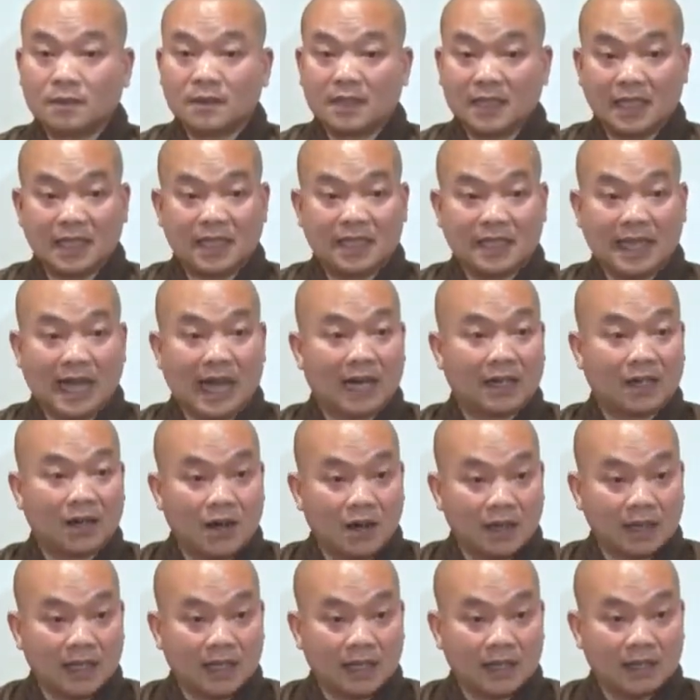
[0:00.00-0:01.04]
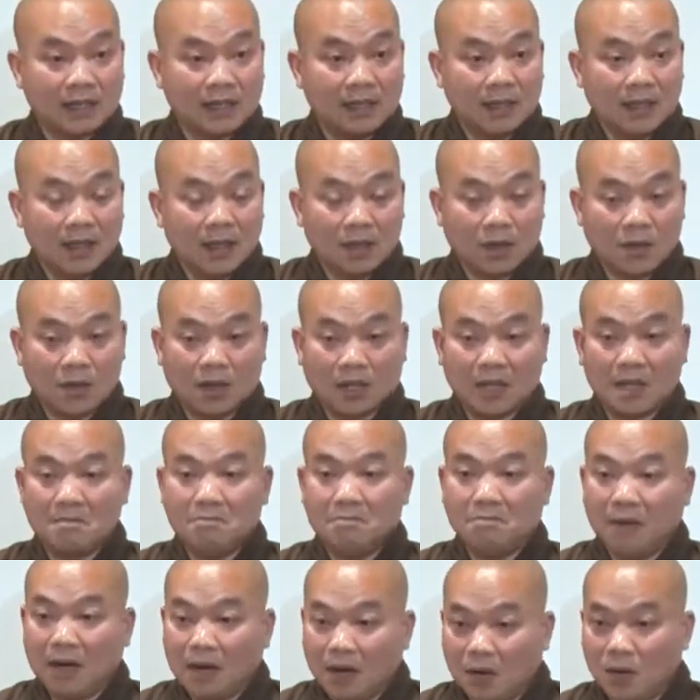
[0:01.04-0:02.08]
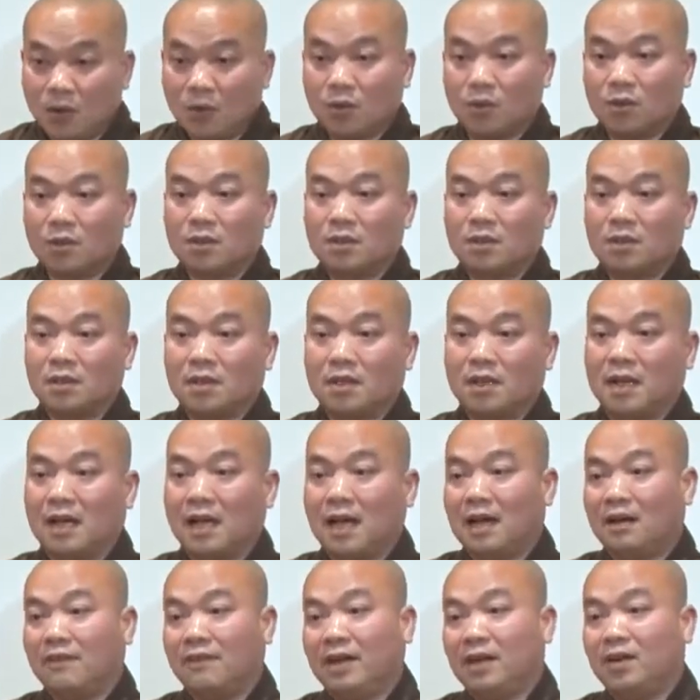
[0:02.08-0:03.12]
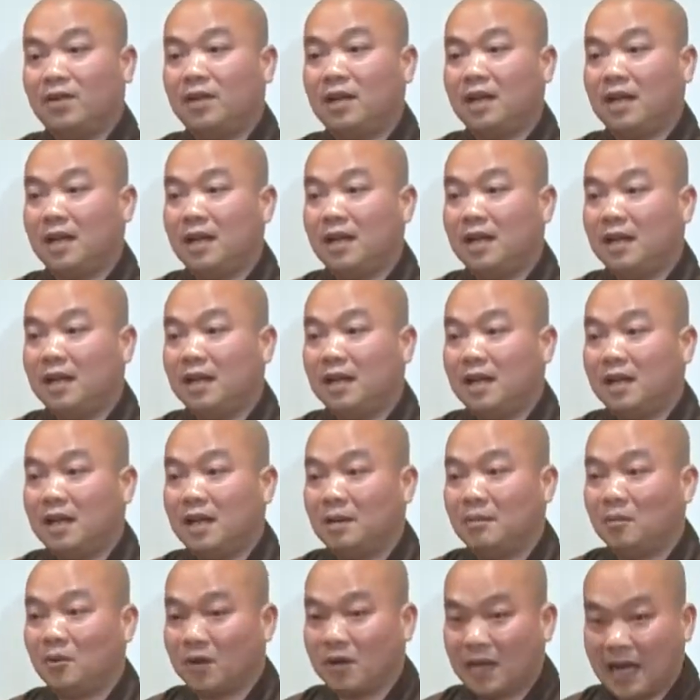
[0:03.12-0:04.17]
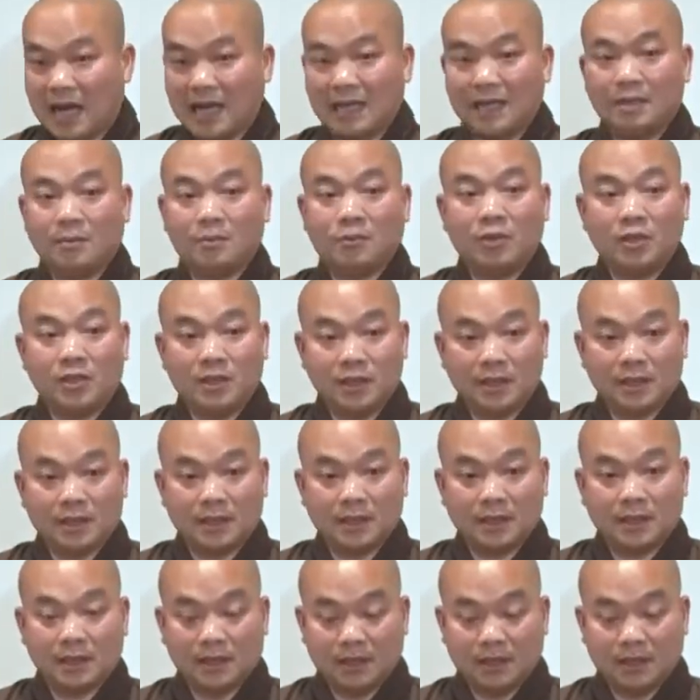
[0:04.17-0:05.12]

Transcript: xanh vàng đó tránh còn cái màu là phải nói là là một khái niệm quy ước